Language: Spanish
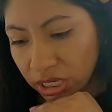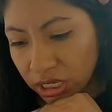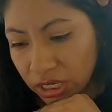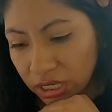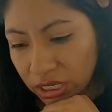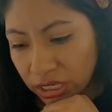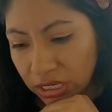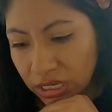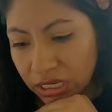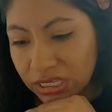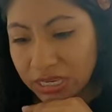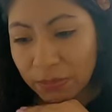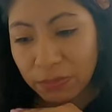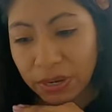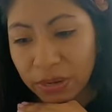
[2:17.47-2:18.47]
y
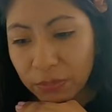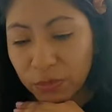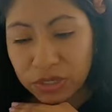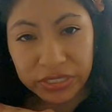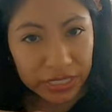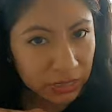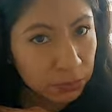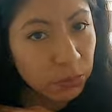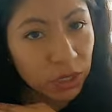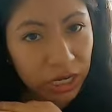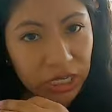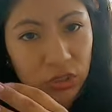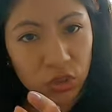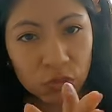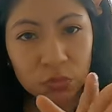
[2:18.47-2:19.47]
siempre pues
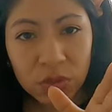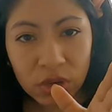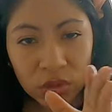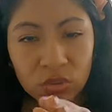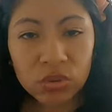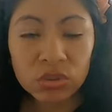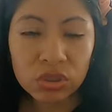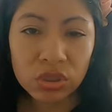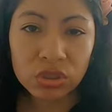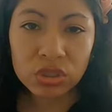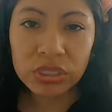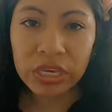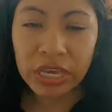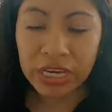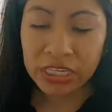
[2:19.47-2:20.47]
exponen sus
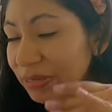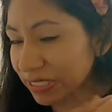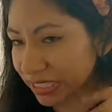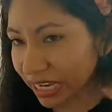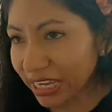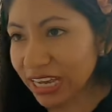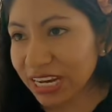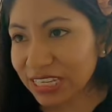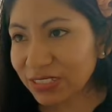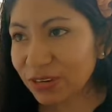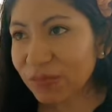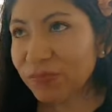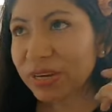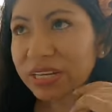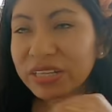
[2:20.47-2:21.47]
productos. La vez pasada les
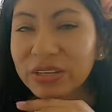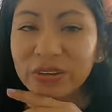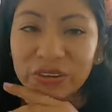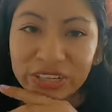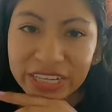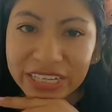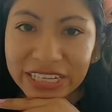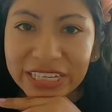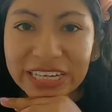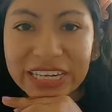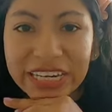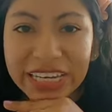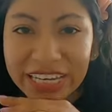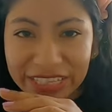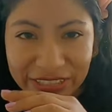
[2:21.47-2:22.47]
compartí un reel
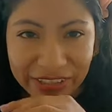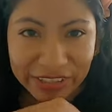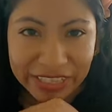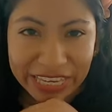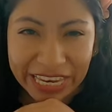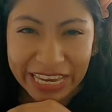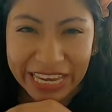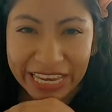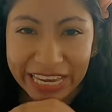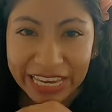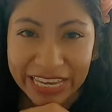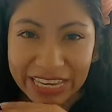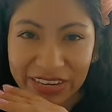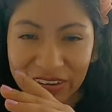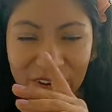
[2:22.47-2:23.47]

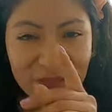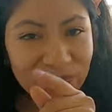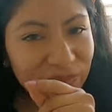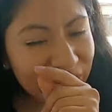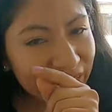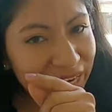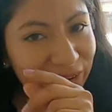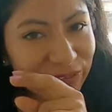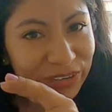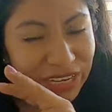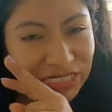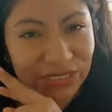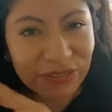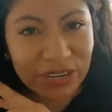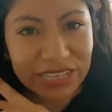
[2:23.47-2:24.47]
donde compré
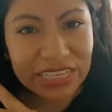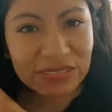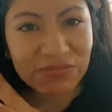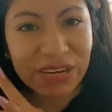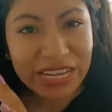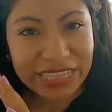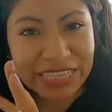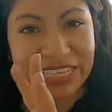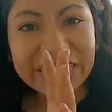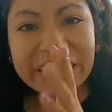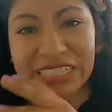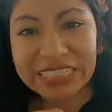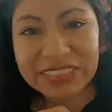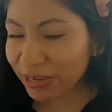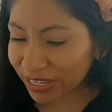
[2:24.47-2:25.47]
unas cuantas
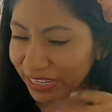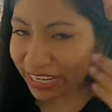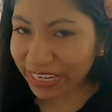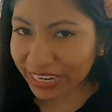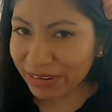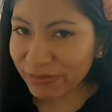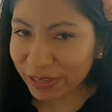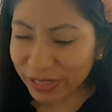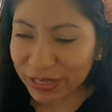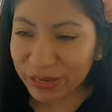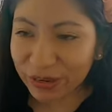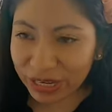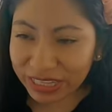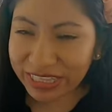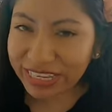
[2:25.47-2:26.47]
plantitas. También en el
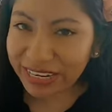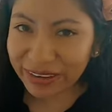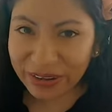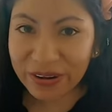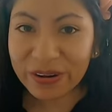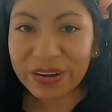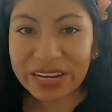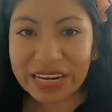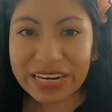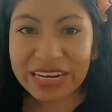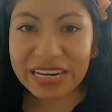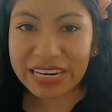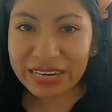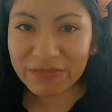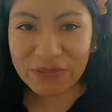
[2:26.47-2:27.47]
video anterior
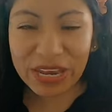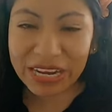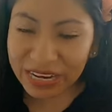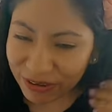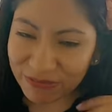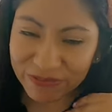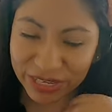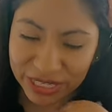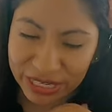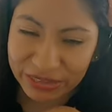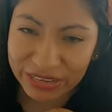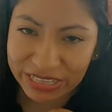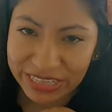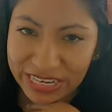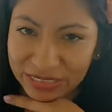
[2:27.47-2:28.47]
me han
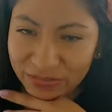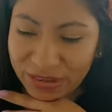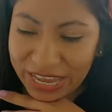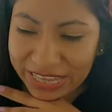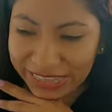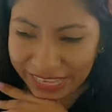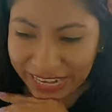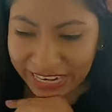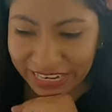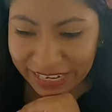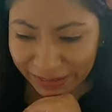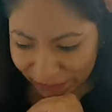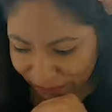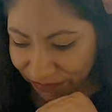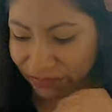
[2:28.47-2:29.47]
acompañado a
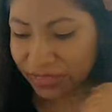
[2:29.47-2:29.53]
trasplantarla.